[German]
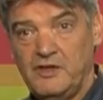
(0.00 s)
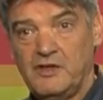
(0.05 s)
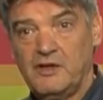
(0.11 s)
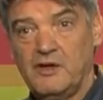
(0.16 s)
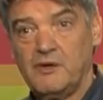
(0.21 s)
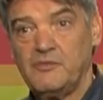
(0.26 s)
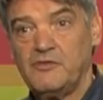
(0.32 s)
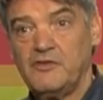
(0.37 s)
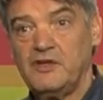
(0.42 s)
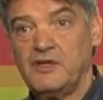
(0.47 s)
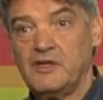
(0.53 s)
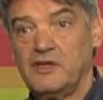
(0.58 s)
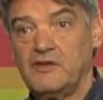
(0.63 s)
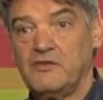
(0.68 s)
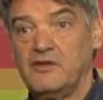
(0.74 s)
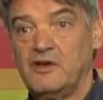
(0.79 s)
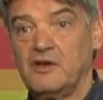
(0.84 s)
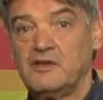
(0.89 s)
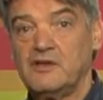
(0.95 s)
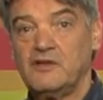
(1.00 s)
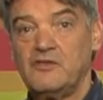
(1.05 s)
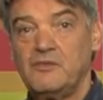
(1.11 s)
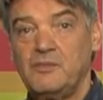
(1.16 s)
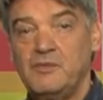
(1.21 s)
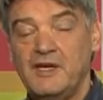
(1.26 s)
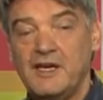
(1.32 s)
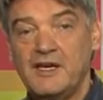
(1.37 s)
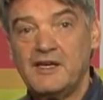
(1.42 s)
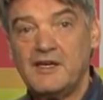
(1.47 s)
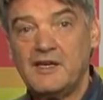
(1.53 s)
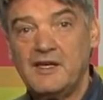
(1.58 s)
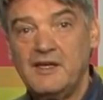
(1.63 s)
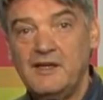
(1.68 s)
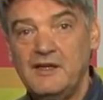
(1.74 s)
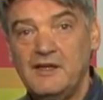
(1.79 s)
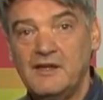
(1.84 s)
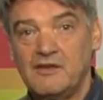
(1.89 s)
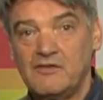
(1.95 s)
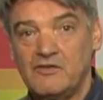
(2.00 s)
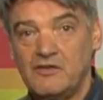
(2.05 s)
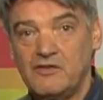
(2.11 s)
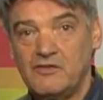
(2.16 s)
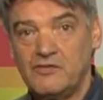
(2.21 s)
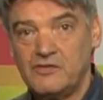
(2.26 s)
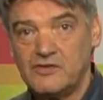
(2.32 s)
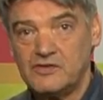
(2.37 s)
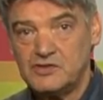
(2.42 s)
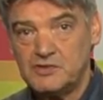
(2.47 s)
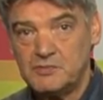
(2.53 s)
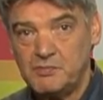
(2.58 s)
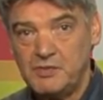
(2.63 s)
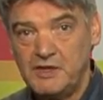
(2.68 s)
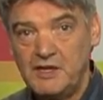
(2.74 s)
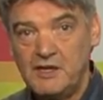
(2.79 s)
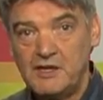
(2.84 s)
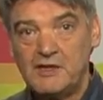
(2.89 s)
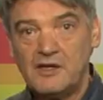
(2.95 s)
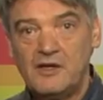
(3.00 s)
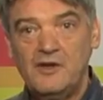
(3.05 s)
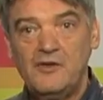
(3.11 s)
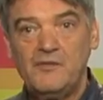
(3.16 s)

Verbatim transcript: ich habe es Ihnen gesagt, ist wie ein Kind, es ist verspielt